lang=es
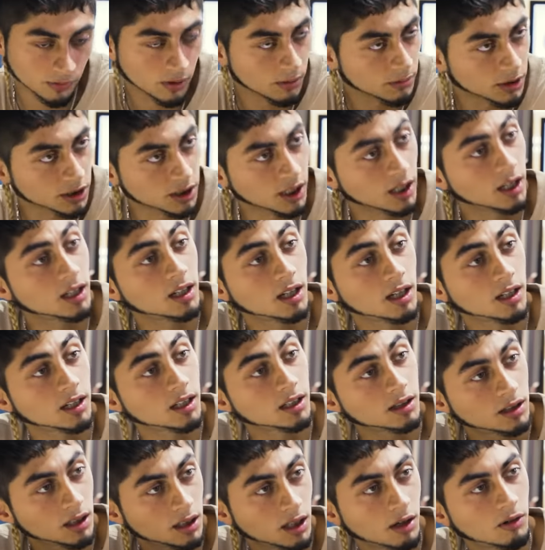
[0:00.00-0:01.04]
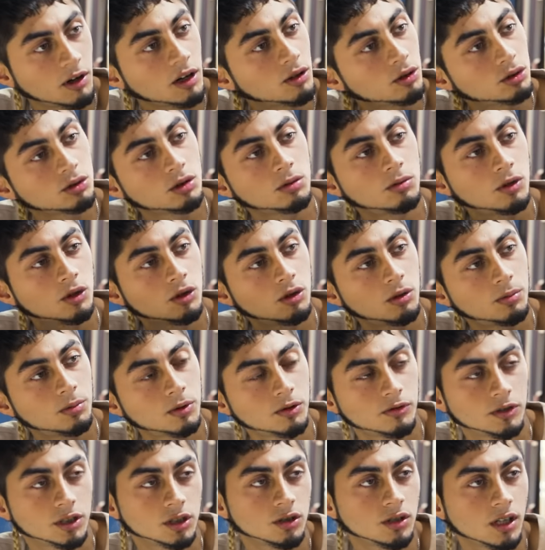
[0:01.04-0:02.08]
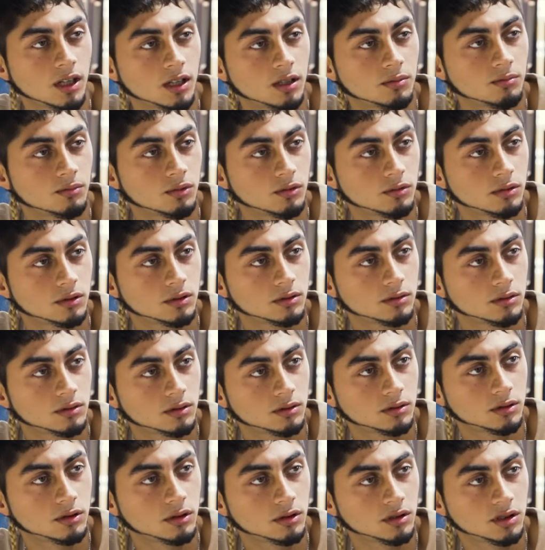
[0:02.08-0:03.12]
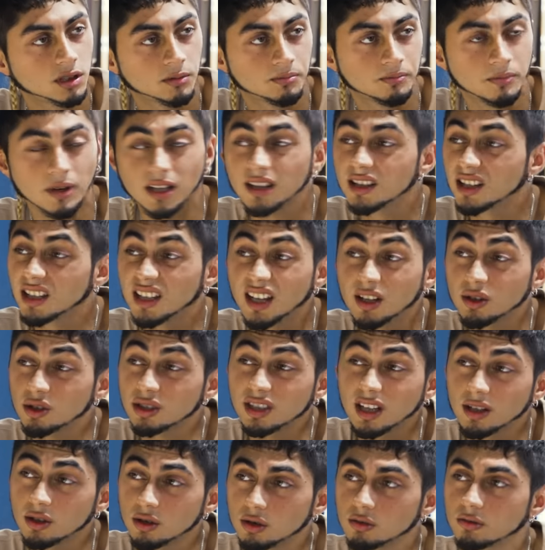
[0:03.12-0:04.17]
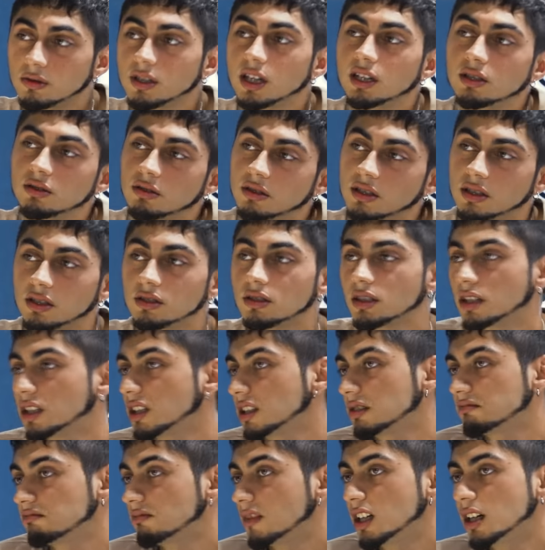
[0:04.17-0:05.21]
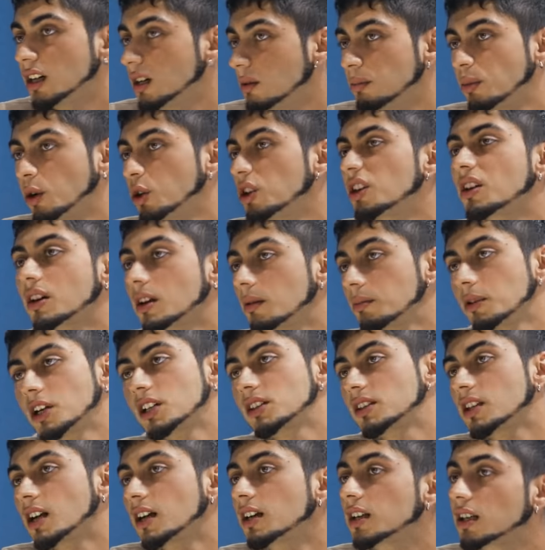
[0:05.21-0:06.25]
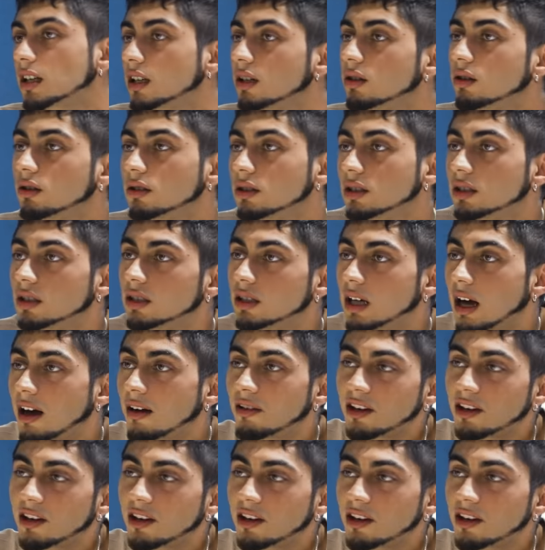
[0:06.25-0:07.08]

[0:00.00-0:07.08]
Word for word: nos vamos a sacar la cresta y abajo somos dos profesionales. Mm, mm. Entonces, manteniendo esas dos weas, yo creo que podéis rapear tranquilo y